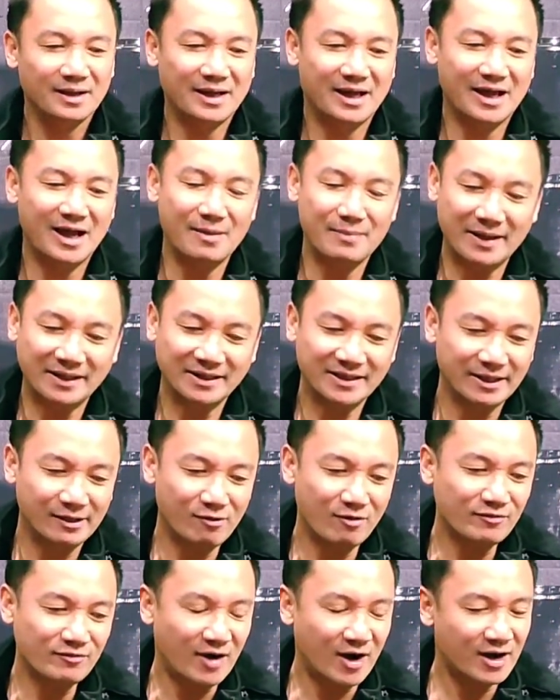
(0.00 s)
à, hôm nay thì
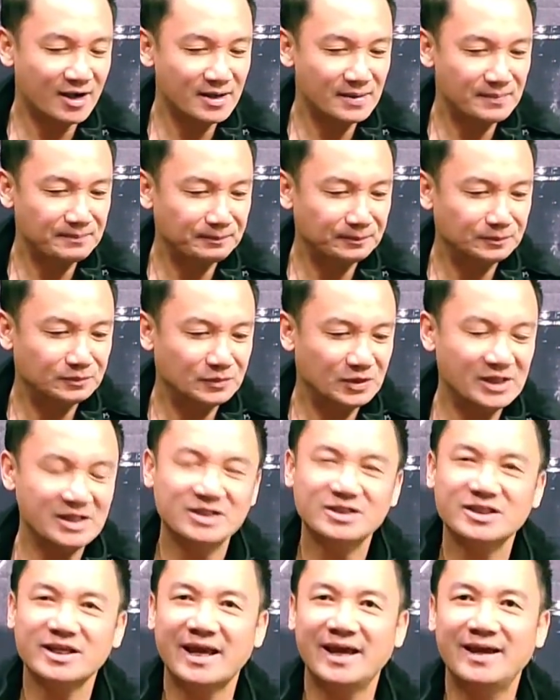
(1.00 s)
quốc võ chia
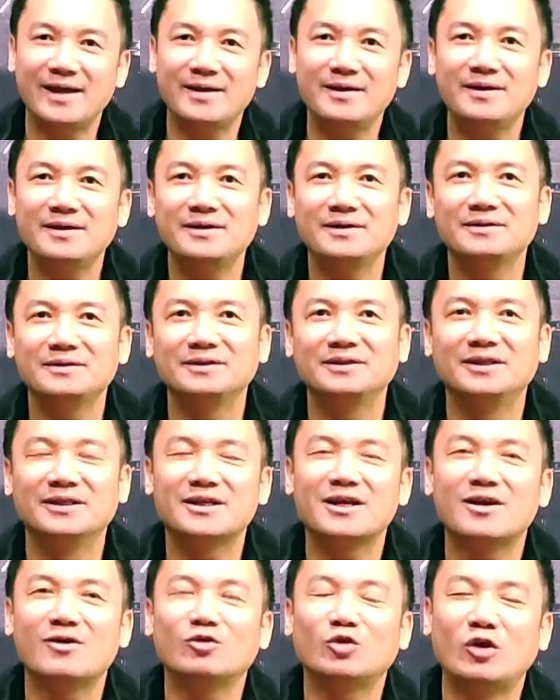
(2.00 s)
sẻ những
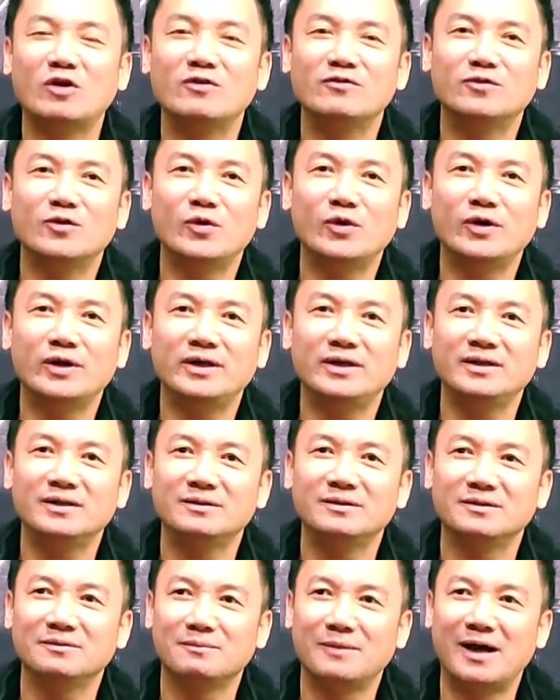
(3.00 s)
cái câu chuyện vui
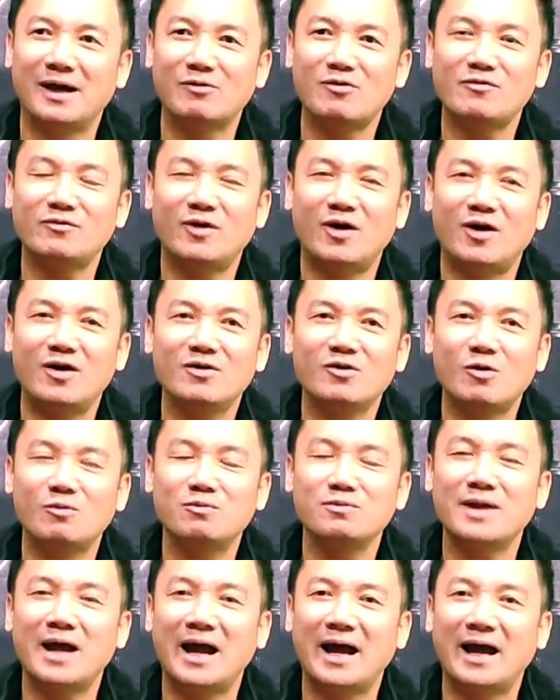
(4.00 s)
mà quốc võ
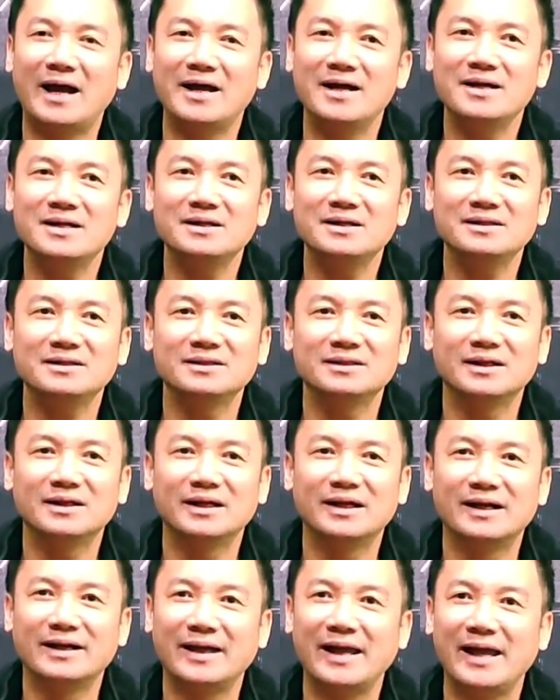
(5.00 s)
cũng đã
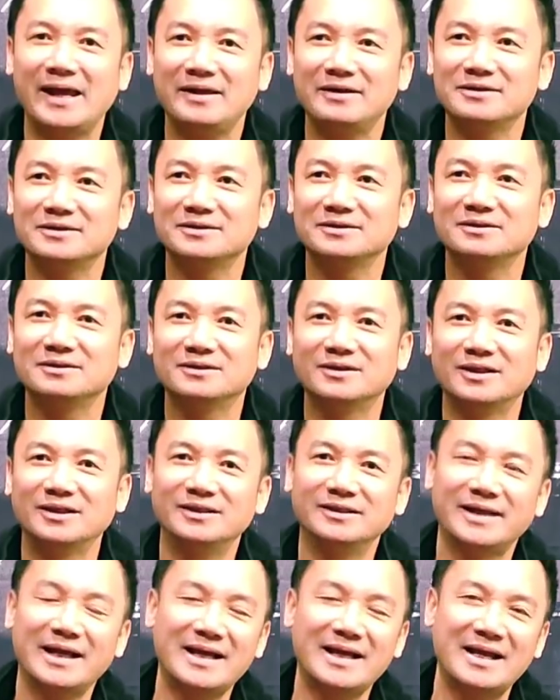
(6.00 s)
nghe được
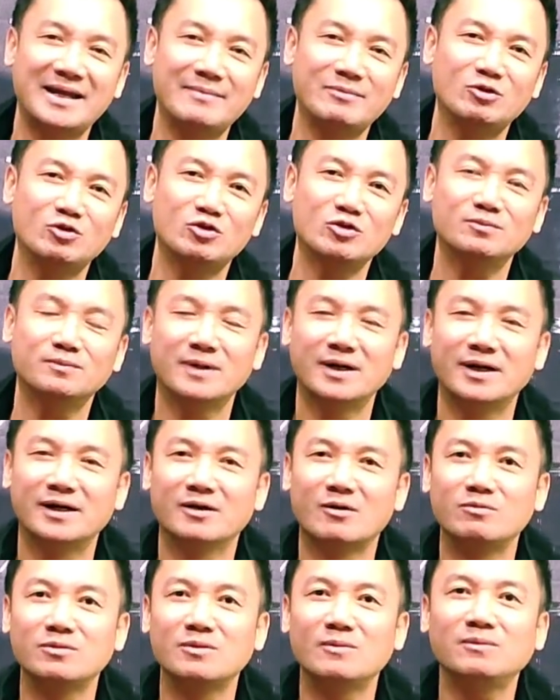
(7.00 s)
từ các anh em youtuber
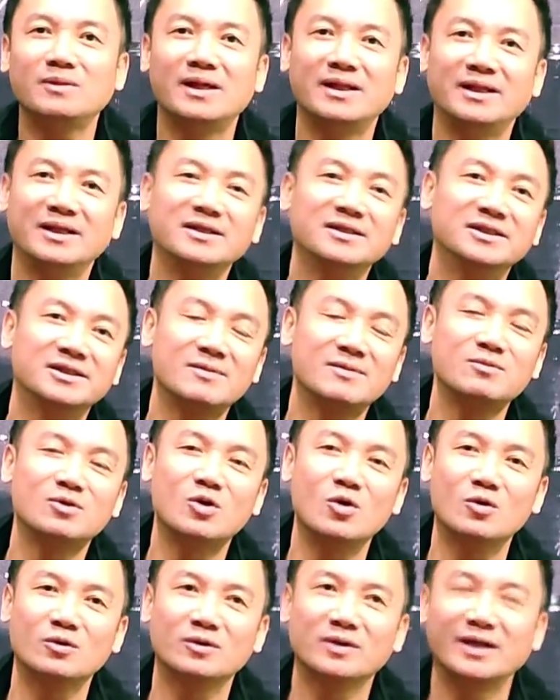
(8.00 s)
cũng giống như là những người trong
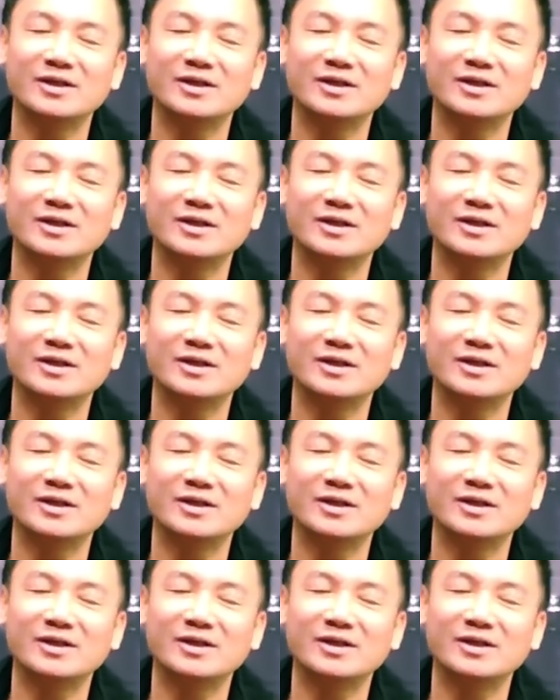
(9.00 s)
cuộc